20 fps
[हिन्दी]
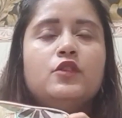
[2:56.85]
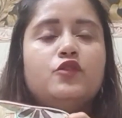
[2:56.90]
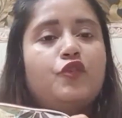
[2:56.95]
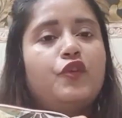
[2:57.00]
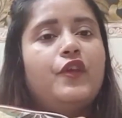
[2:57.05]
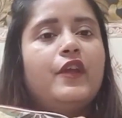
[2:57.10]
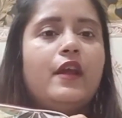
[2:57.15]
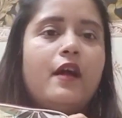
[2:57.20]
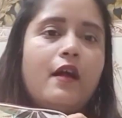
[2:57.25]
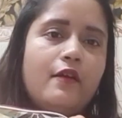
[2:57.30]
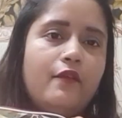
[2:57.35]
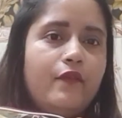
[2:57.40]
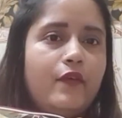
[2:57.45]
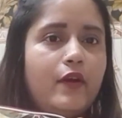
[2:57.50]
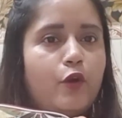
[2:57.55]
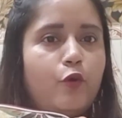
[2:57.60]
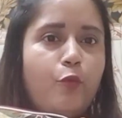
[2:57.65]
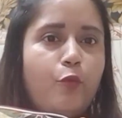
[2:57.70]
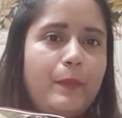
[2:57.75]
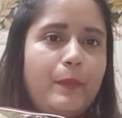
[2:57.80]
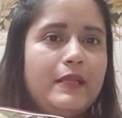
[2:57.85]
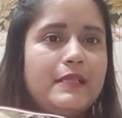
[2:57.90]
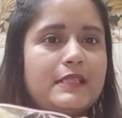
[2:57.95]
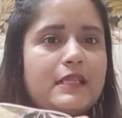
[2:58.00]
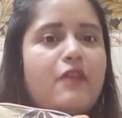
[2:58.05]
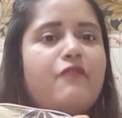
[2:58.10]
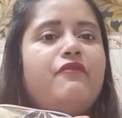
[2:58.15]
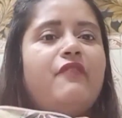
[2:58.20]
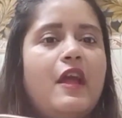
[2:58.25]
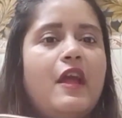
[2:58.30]
थ्री हंड्रेड रुपीज़
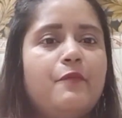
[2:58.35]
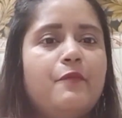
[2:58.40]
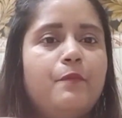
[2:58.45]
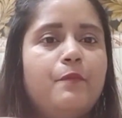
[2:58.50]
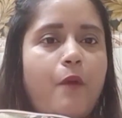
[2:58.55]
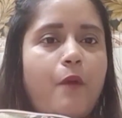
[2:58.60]
के फाइव